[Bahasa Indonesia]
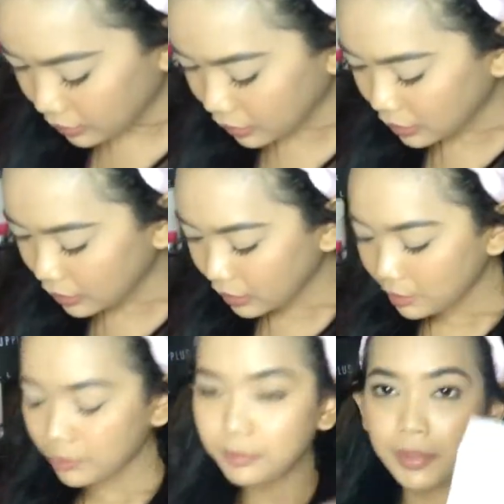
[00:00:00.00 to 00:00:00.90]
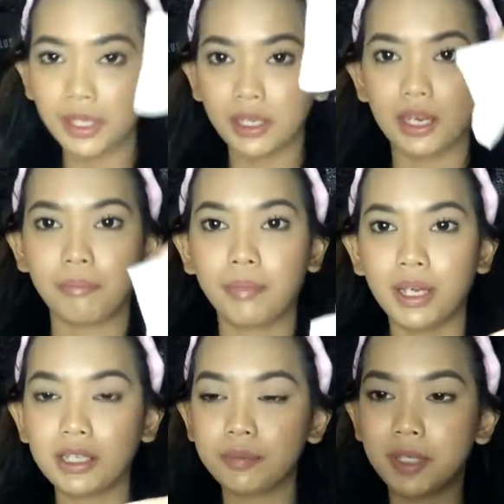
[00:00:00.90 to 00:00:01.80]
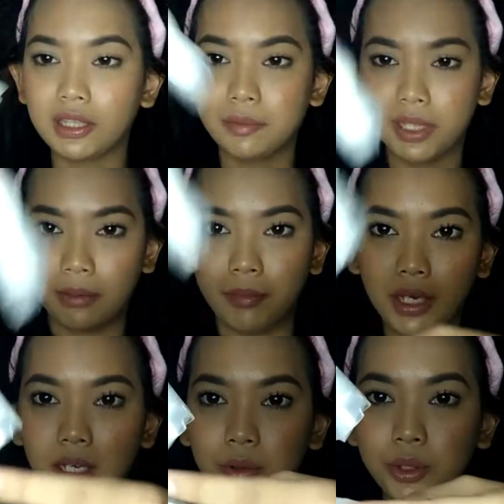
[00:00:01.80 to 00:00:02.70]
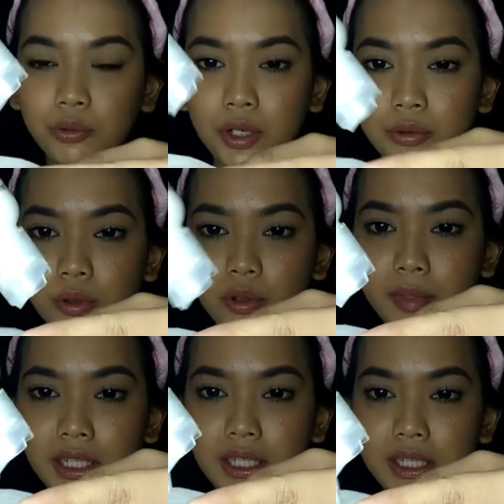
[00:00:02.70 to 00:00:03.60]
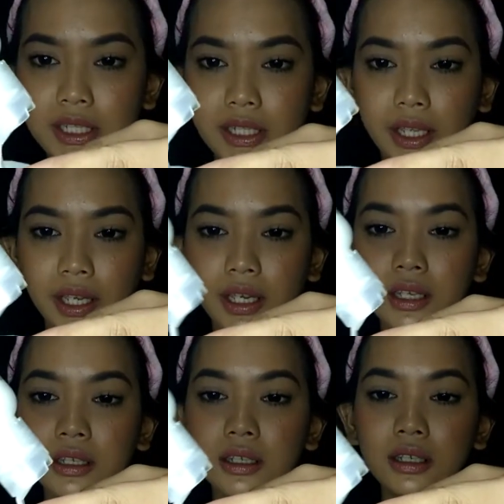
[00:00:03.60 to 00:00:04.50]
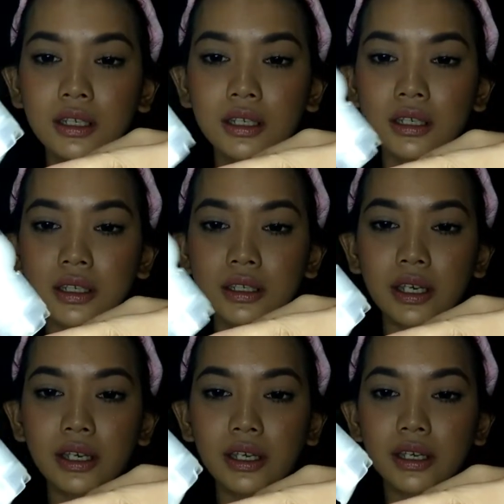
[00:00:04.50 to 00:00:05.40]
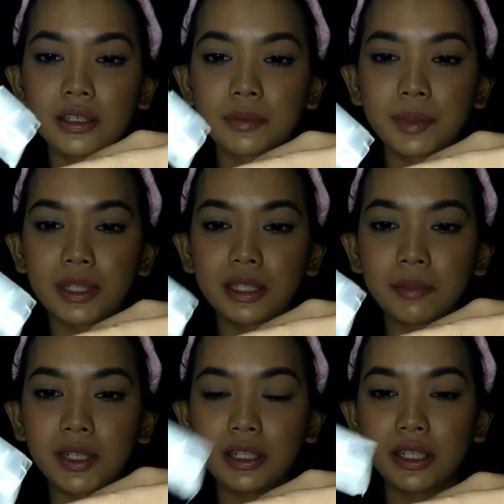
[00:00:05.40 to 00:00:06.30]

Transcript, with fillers: jadi pakai kapas pertama-tama aku tuang dulu milk cleansernya ya seperti milk